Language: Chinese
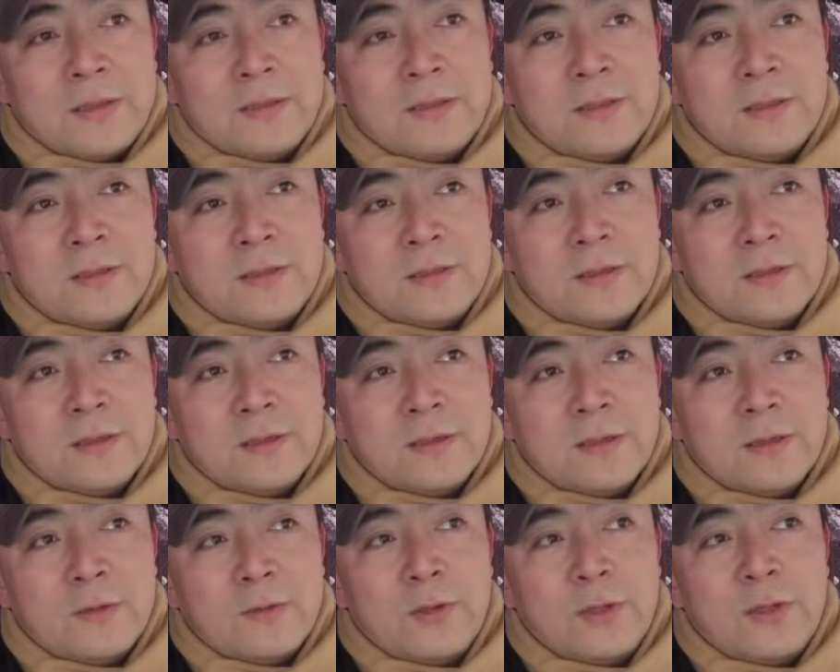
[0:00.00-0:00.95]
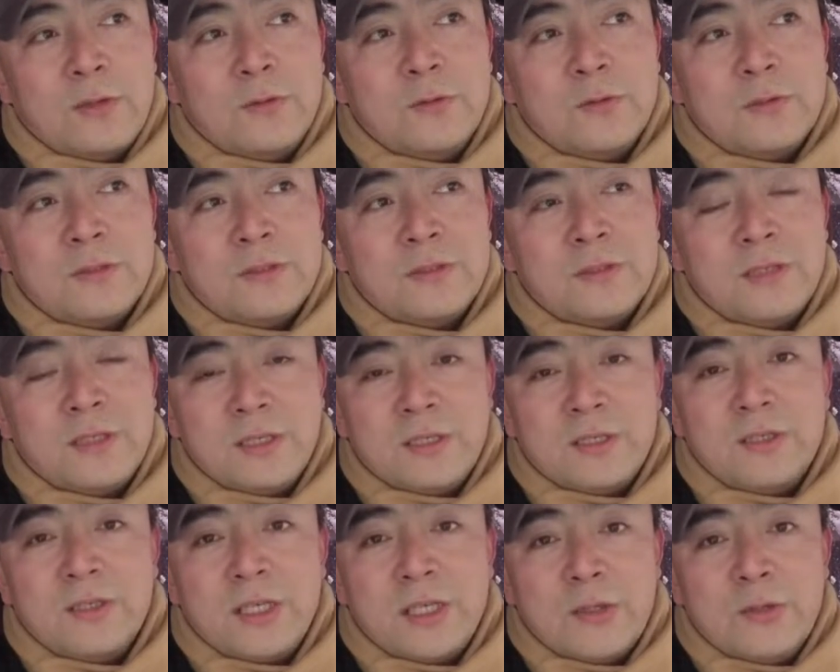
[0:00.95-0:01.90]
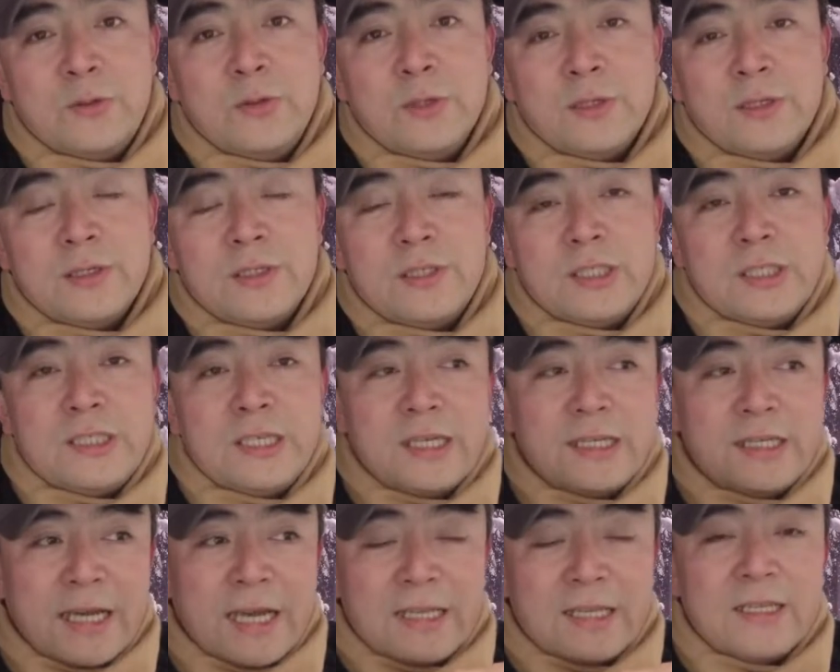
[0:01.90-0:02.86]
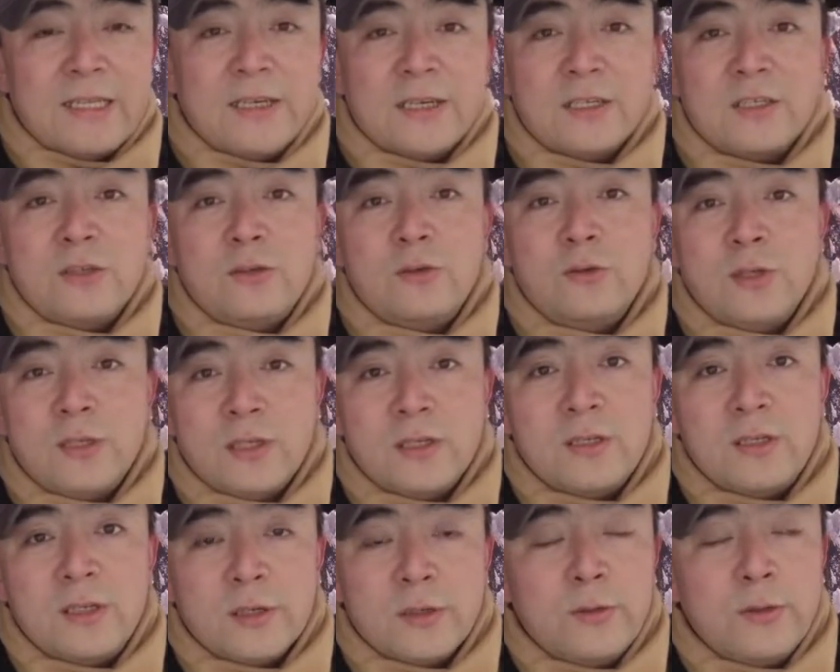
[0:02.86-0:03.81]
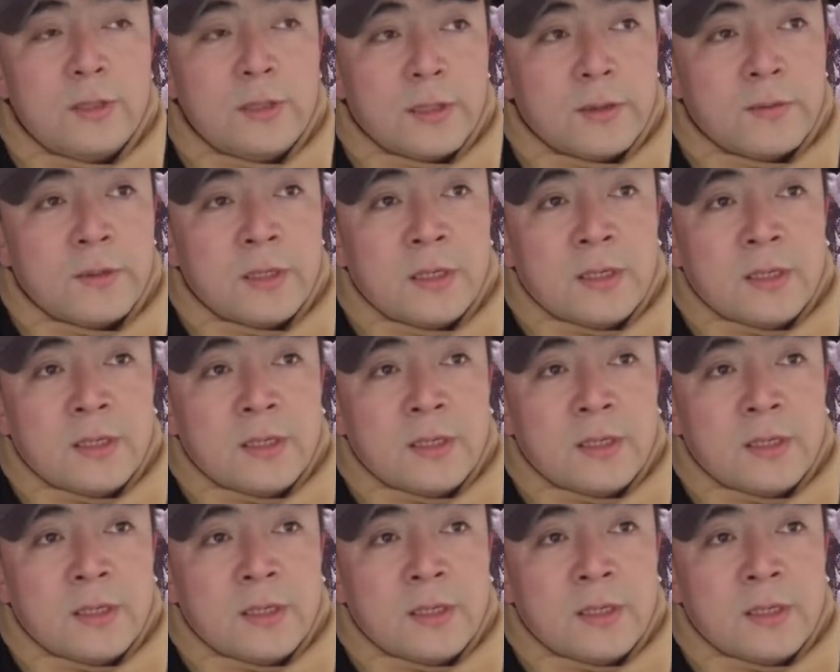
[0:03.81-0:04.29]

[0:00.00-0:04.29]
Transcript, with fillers: 这个快递公司已经停运，之前谈的那个申通已经停运了，